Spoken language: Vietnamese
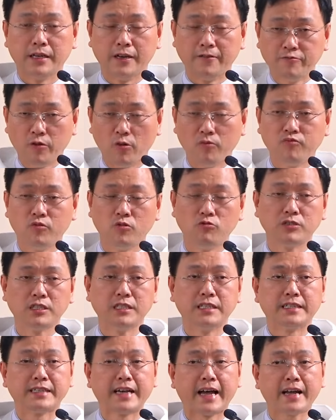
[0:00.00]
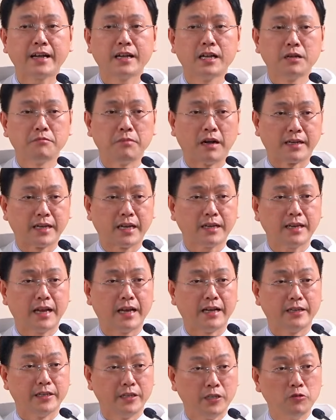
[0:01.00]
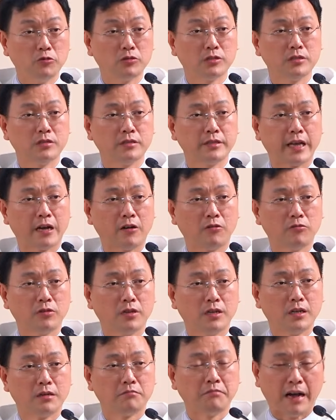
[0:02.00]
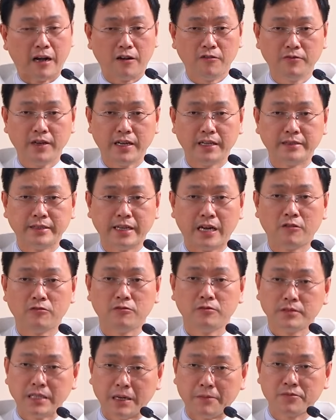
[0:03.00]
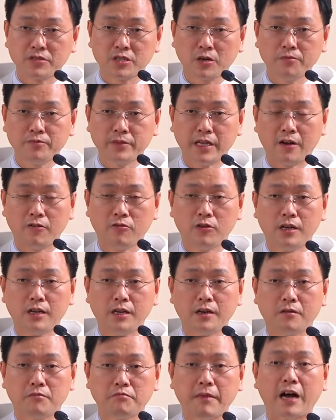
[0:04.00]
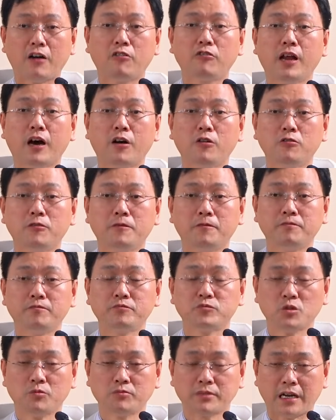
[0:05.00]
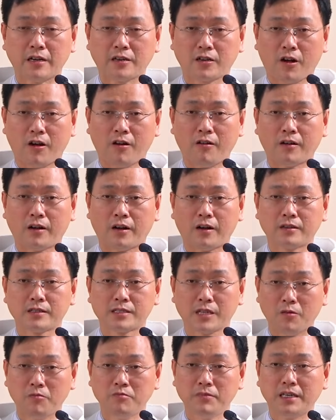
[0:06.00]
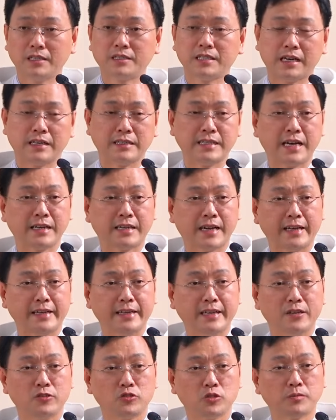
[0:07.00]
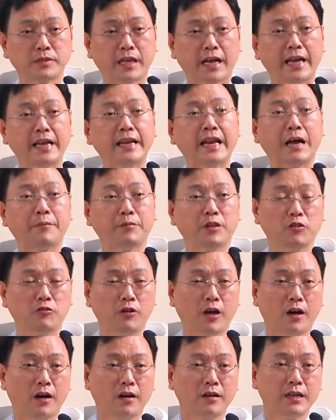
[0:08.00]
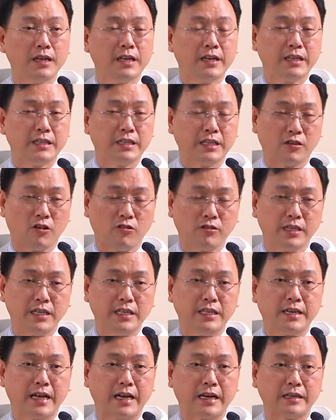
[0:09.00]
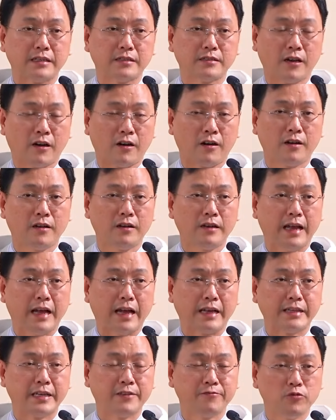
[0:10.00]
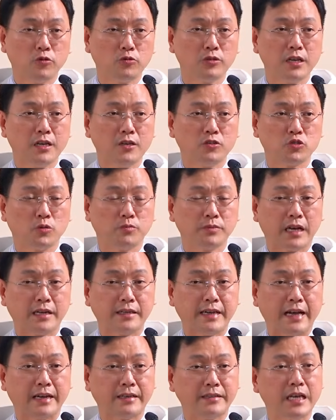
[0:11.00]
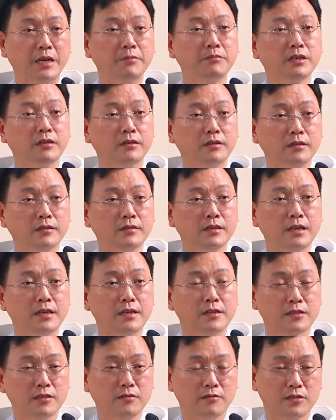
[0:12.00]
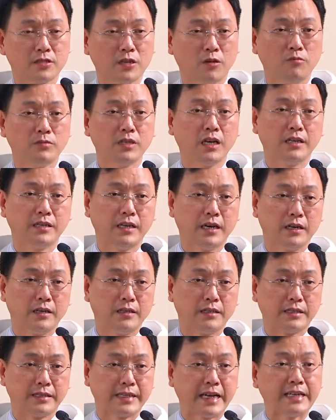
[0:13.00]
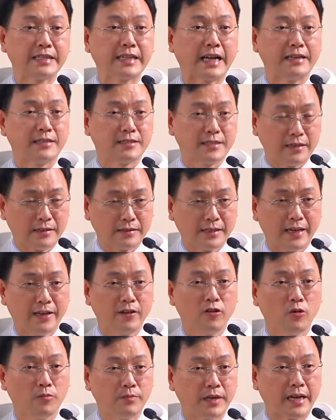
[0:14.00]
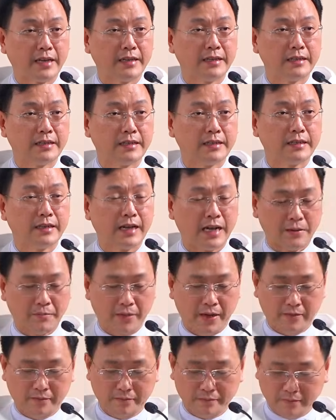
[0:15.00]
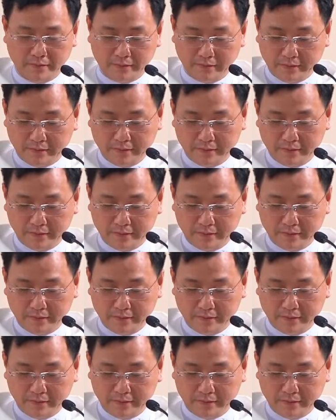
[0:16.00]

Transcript: để phục vụ người khác bằng cách là yêu thương nhau bảo vệ nhau chăm sóc nhau bao lâu chúng ta còn sống ở trần gian này chúng ta hãy làm điều đó thì con nghĩ rằng đó là giây phút chúng ta đang nếm hưởng sự sống đời đời ngay tại trần thế hôm nay amen